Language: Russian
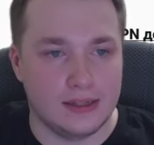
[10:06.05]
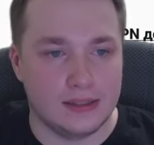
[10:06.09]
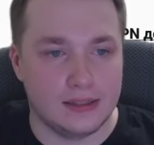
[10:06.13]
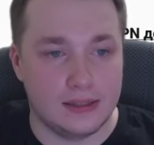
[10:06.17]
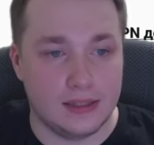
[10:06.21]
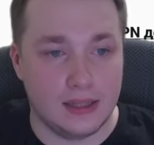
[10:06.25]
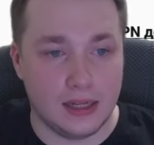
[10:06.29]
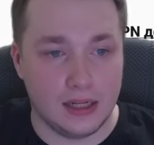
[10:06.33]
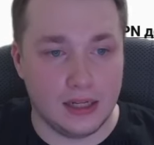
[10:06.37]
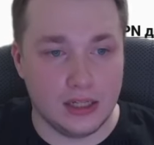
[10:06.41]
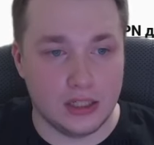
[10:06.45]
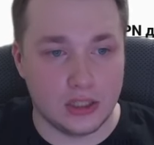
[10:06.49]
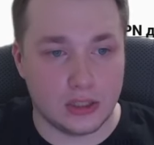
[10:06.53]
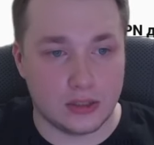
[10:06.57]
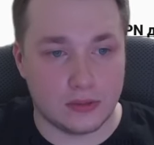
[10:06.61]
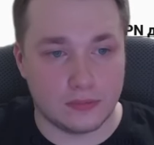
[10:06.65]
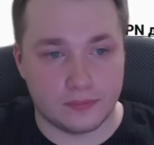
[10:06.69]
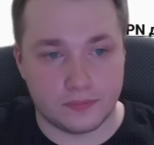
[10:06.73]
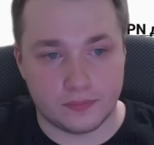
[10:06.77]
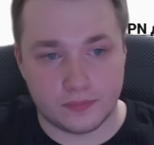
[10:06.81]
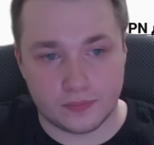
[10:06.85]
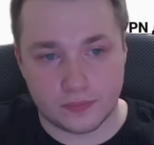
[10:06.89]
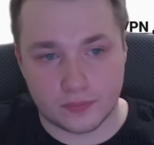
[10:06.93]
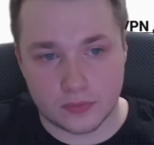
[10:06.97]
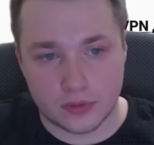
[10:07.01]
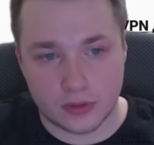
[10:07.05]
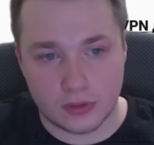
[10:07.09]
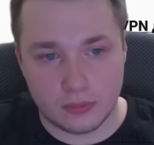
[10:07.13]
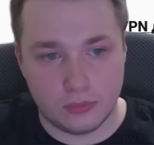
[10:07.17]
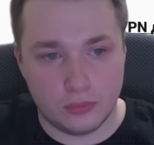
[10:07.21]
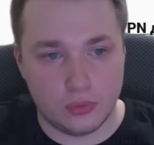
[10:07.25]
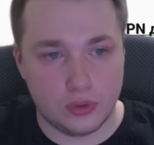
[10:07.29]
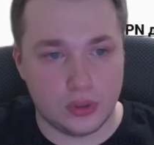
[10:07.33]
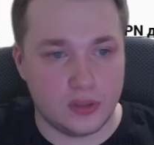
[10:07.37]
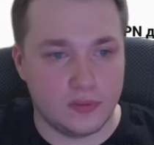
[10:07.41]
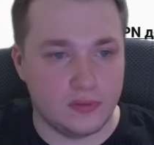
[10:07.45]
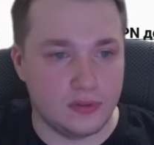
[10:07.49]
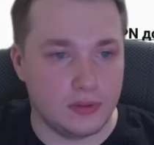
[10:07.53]
Дальше,
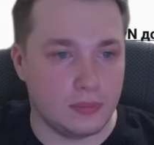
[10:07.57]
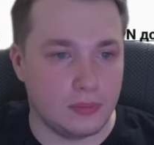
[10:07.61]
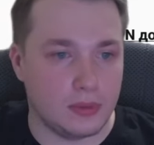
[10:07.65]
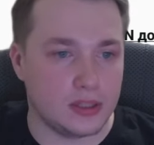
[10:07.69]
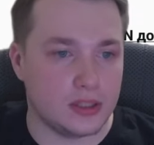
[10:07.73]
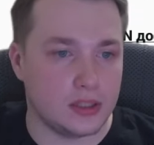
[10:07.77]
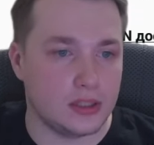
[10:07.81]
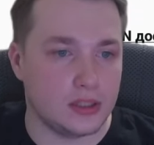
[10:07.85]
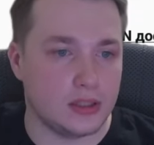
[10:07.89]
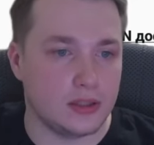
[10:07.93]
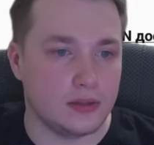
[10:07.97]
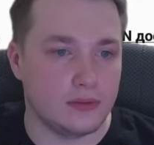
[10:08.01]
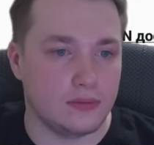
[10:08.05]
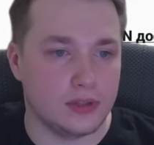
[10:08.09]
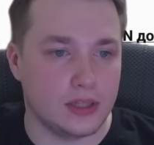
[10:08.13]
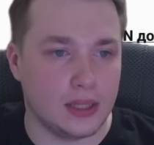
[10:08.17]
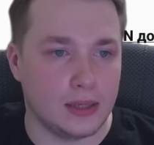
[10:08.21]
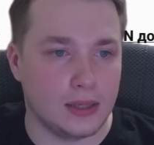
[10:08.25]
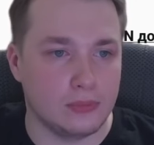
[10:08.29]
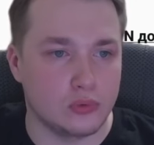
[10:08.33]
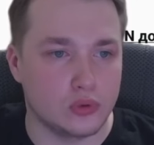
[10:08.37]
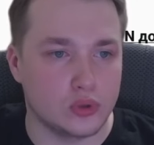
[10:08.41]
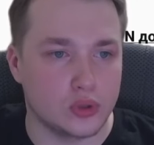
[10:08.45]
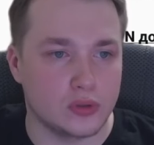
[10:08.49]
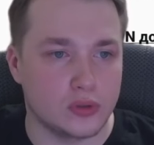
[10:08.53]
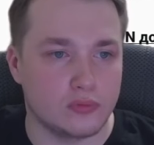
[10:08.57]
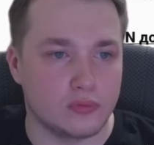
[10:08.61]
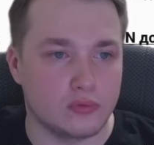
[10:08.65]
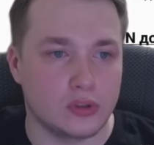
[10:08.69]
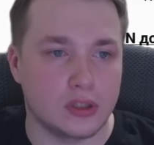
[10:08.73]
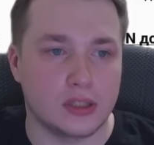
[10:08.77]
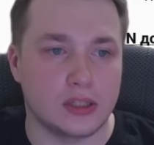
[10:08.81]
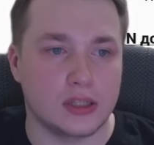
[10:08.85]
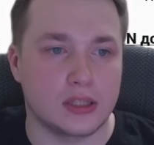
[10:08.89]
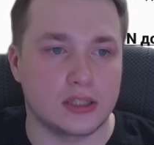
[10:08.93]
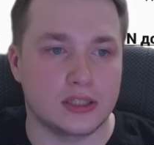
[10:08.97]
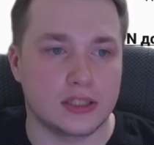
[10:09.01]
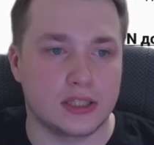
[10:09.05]
будьте внимательны, нам нужен вот
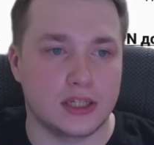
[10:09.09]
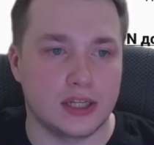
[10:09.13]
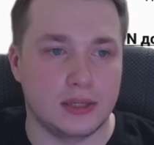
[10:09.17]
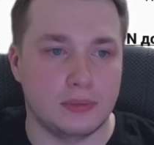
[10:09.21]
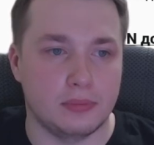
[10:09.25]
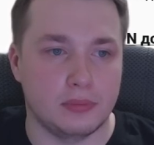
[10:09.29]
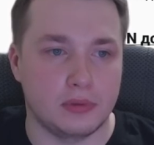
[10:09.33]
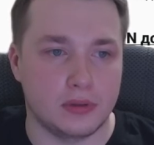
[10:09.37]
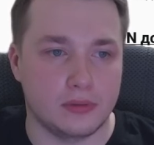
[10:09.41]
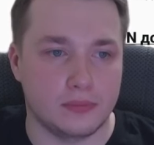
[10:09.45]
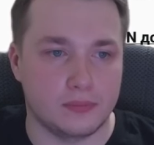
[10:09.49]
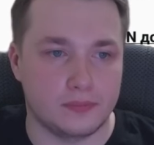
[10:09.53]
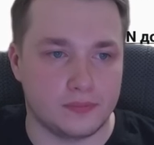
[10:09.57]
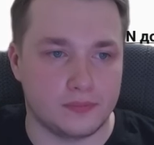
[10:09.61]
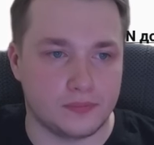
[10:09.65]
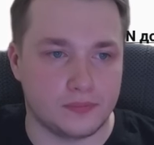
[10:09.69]
этот скрипт.